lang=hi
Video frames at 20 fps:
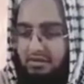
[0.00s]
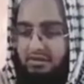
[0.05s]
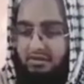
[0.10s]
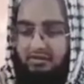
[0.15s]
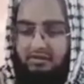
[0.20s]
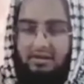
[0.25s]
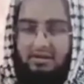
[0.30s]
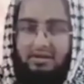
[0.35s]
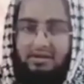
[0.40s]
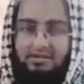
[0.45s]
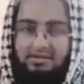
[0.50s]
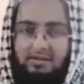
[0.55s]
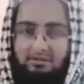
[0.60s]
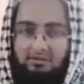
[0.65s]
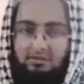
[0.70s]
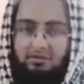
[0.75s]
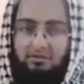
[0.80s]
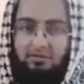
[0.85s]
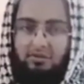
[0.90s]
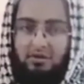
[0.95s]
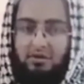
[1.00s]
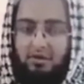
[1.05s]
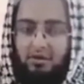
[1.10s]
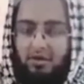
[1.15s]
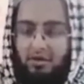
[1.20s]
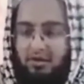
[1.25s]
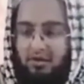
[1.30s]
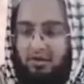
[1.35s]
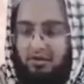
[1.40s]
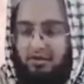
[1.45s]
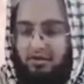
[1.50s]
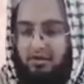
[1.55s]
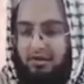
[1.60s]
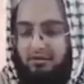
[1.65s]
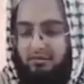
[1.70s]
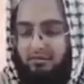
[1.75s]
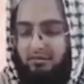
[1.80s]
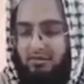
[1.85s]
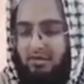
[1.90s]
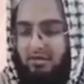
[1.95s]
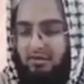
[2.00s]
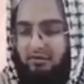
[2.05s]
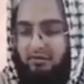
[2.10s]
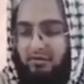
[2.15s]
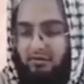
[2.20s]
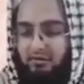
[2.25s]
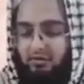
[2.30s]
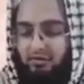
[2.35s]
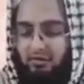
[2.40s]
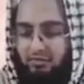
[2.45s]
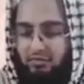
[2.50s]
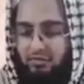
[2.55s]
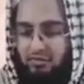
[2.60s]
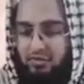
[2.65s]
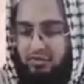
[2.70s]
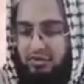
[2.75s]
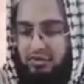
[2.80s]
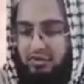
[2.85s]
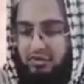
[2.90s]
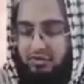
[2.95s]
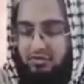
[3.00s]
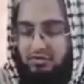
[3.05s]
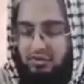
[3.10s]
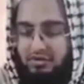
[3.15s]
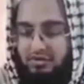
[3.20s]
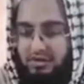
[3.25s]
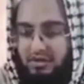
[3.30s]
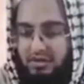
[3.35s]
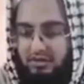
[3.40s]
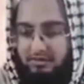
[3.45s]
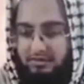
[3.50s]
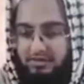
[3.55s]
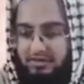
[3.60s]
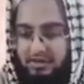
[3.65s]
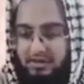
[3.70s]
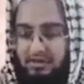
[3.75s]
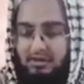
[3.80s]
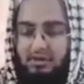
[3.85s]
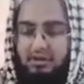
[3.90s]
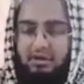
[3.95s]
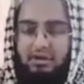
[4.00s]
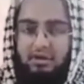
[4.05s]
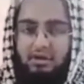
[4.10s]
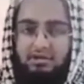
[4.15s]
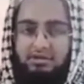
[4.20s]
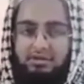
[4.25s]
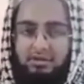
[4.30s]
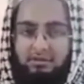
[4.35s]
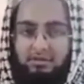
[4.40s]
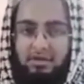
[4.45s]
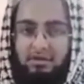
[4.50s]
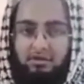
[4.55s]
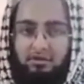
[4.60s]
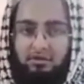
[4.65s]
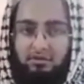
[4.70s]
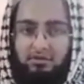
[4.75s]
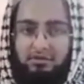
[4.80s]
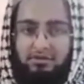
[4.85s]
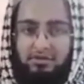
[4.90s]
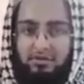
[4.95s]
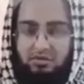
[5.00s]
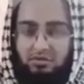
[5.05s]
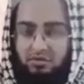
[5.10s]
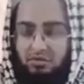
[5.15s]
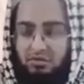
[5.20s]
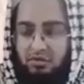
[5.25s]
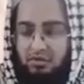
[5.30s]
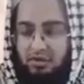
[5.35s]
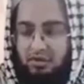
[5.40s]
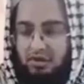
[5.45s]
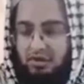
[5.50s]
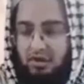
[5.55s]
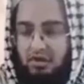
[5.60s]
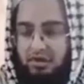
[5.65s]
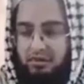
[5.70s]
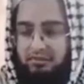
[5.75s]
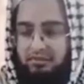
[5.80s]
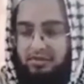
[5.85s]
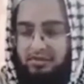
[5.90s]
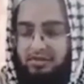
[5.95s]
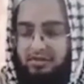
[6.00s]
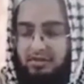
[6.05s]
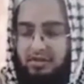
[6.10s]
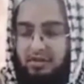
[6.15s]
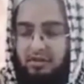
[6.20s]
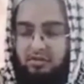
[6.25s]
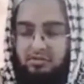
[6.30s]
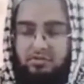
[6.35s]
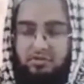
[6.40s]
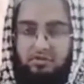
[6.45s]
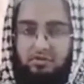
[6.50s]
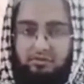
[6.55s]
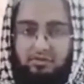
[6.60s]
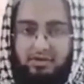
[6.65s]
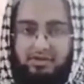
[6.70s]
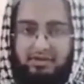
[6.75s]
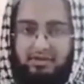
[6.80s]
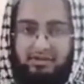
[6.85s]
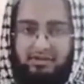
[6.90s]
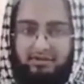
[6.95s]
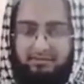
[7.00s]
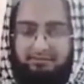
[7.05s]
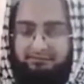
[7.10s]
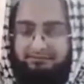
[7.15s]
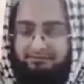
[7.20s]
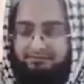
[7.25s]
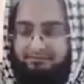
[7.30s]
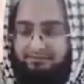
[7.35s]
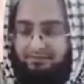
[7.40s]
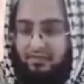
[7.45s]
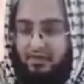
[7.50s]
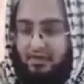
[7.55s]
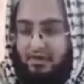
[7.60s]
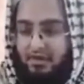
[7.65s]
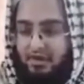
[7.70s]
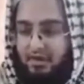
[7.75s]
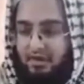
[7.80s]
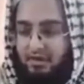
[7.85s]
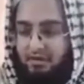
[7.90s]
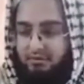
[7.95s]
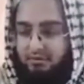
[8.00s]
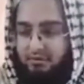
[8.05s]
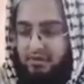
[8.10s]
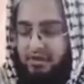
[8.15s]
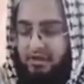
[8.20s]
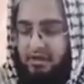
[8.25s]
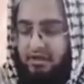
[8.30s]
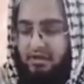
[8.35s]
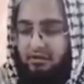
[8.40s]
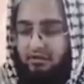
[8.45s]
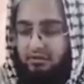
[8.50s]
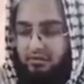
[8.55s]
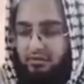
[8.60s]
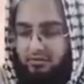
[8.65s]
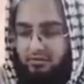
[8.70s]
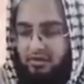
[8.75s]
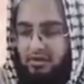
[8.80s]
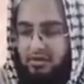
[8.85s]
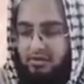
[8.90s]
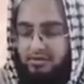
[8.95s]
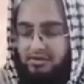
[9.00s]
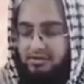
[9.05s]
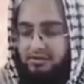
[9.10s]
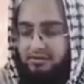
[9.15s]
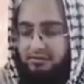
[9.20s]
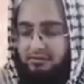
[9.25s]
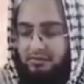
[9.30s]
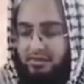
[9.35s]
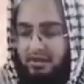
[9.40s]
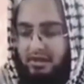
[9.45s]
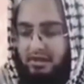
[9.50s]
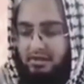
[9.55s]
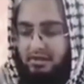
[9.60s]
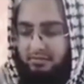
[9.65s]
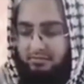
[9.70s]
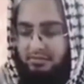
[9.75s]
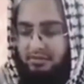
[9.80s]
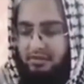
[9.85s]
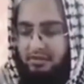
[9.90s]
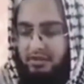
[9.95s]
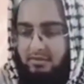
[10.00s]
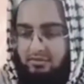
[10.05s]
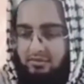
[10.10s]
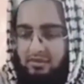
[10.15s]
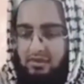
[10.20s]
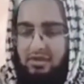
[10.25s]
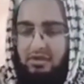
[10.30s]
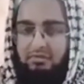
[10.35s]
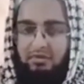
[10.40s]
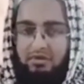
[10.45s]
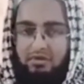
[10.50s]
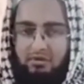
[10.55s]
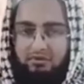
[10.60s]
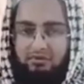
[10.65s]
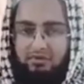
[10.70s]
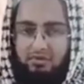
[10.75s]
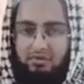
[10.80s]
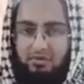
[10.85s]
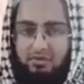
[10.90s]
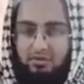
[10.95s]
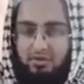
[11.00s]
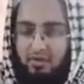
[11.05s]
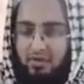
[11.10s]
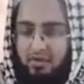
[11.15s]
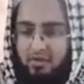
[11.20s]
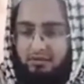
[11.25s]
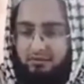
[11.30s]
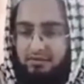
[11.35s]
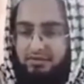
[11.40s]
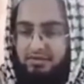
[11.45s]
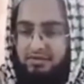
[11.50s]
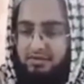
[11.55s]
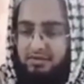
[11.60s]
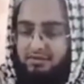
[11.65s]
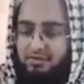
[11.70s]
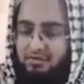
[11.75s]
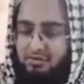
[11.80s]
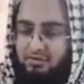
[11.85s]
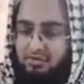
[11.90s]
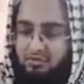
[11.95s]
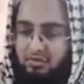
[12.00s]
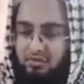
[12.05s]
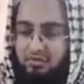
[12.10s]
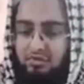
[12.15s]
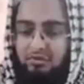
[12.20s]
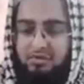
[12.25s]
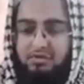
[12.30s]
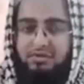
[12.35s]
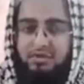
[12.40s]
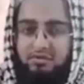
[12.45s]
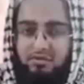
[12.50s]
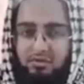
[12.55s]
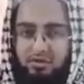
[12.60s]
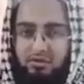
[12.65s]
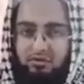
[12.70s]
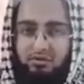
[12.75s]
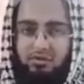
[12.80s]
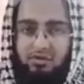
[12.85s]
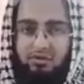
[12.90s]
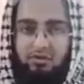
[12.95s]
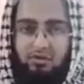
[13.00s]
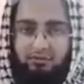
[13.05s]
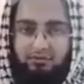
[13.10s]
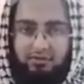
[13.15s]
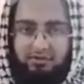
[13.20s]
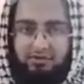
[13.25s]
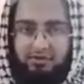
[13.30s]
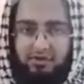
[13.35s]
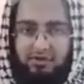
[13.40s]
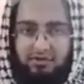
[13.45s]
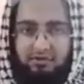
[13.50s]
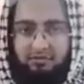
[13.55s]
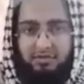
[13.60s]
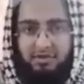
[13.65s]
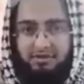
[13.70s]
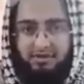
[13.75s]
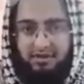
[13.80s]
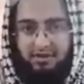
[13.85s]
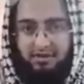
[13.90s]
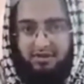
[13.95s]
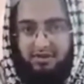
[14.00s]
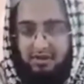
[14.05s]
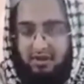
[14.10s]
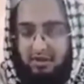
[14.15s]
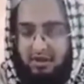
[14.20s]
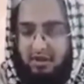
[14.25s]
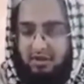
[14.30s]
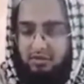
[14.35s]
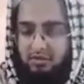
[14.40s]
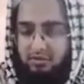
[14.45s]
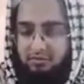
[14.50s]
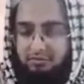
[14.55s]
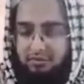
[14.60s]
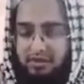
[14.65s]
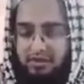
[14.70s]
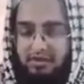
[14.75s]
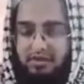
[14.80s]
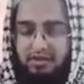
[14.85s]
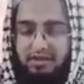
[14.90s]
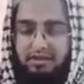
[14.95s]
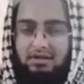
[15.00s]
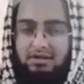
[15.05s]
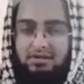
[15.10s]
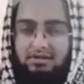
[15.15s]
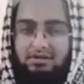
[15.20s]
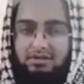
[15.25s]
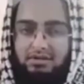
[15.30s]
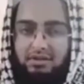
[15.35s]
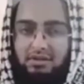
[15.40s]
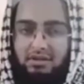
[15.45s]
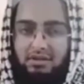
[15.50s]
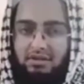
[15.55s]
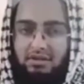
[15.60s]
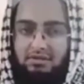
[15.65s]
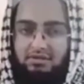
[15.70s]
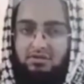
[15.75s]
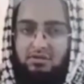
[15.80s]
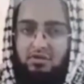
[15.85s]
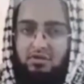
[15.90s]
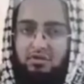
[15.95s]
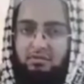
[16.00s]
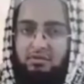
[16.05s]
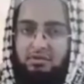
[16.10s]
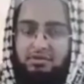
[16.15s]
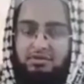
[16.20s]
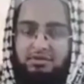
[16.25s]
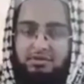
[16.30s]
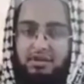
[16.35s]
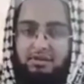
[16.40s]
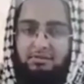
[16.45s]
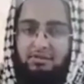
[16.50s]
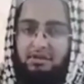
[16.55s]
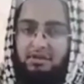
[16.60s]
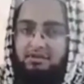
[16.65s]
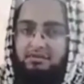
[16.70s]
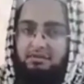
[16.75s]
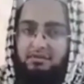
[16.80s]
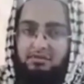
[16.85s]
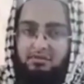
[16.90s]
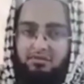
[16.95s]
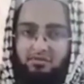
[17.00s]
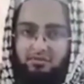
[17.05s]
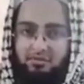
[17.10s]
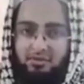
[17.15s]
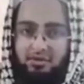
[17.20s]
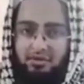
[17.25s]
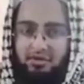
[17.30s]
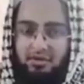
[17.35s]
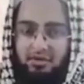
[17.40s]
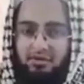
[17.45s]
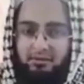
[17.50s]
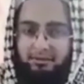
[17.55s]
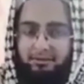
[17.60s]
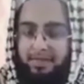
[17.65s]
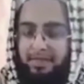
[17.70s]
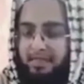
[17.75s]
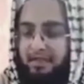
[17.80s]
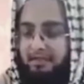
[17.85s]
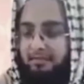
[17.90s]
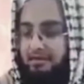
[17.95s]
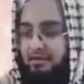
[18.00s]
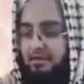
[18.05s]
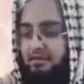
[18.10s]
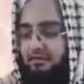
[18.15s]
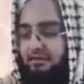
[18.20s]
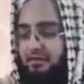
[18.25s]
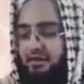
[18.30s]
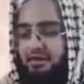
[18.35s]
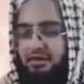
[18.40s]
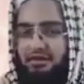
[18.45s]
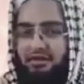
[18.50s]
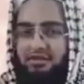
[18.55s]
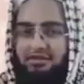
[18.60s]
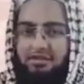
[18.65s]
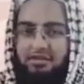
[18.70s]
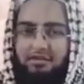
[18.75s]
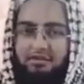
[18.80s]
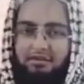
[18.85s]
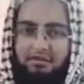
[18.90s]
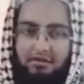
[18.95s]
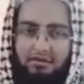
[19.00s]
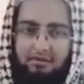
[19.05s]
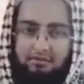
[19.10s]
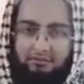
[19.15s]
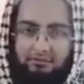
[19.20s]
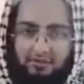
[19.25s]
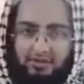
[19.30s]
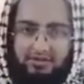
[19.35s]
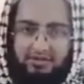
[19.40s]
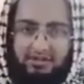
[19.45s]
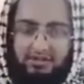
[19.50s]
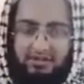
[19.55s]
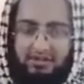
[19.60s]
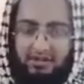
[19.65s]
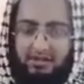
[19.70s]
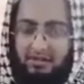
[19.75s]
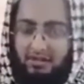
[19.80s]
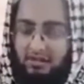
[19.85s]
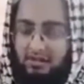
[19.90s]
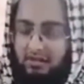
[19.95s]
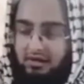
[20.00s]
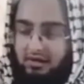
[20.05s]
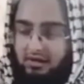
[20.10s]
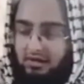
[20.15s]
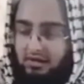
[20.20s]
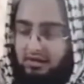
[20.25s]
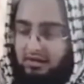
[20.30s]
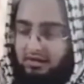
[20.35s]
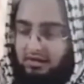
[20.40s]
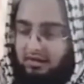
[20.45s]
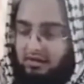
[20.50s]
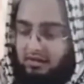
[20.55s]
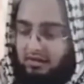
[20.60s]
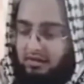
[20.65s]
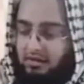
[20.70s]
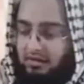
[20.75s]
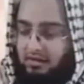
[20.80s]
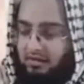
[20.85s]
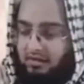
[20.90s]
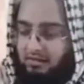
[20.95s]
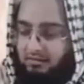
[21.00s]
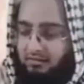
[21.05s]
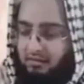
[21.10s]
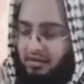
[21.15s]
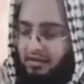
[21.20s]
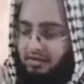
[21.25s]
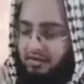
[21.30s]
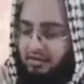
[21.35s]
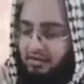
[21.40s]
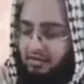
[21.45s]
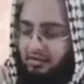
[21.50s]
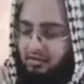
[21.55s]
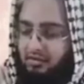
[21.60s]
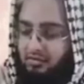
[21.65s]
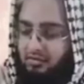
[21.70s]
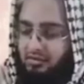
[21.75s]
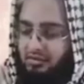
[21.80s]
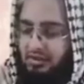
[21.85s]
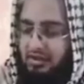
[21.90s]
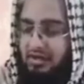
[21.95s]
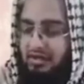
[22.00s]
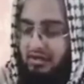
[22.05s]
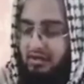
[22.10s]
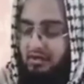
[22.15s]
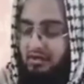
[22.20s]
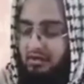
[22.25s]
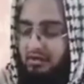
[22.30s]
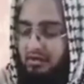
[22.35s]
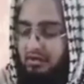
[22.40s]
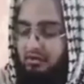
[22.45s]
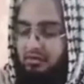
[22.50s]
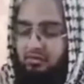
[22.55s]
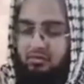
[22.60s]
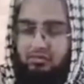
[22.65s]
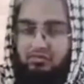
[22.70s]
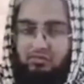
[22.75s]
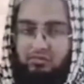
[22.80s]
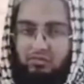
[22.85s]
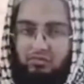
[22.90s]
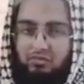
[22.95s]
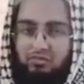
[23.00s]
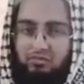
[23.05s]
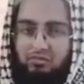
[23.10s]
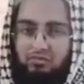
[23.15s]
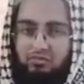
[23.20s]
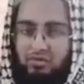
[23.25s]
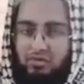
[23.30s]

andır var ya sabdiyo. Kat mutalif formu Timo ki yusa saat mazınya şefaat olmasını şu. Emni şenke yusati mazra. Bila kuli behas, bila yem ki kimse ke mafif şu. Bas son hukum hasa şu ki tükür emni şen mazra. To banyan zikhen henüz hukm kis tamil asma çözbü. Temi fiileniş mazrat karan. باقي روي دلائل گفتگو